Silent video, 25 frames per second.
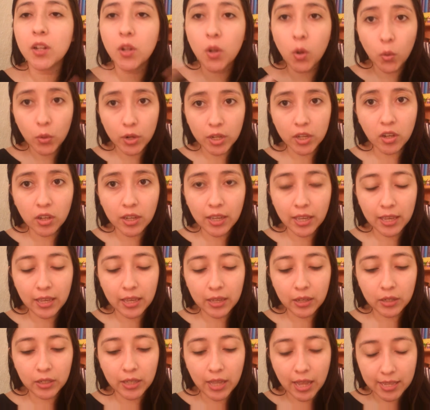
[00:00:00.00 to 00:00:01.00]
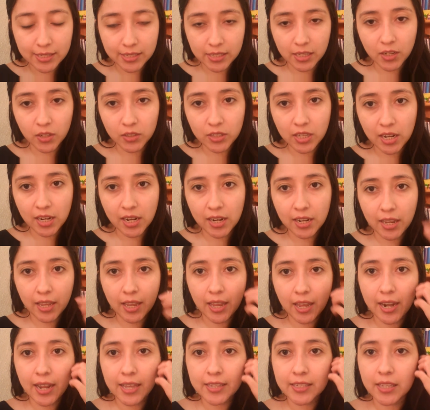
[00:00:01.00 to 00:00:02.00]
lo único que hacen los
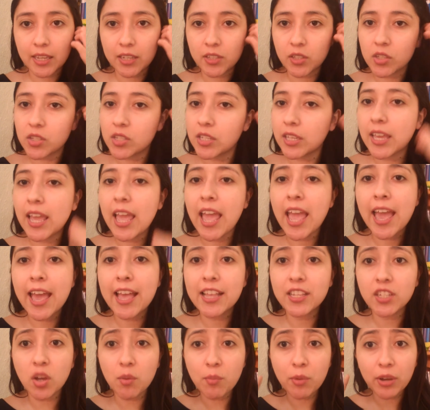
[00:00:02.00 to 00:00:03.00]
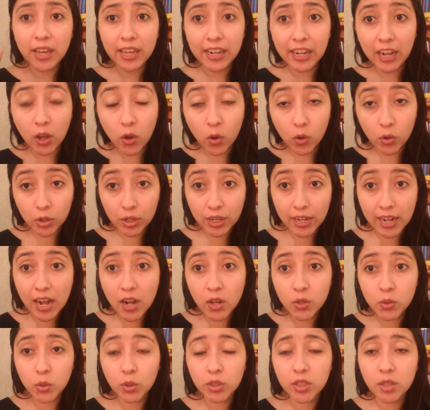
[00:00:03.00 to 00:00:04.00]
alienígenas, eso sí, es como que recurrir
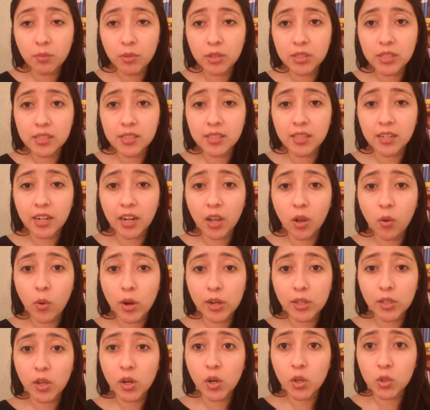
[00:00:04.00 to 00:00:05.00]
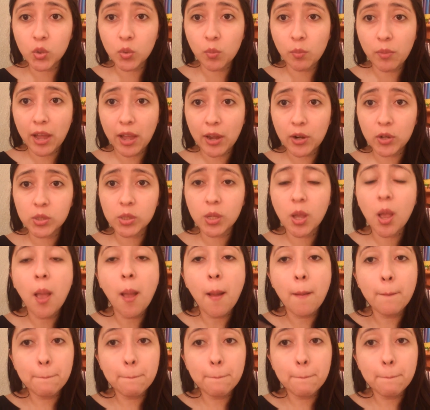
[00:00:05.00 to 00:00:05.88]
a los últimos este, recuerdos de los humanos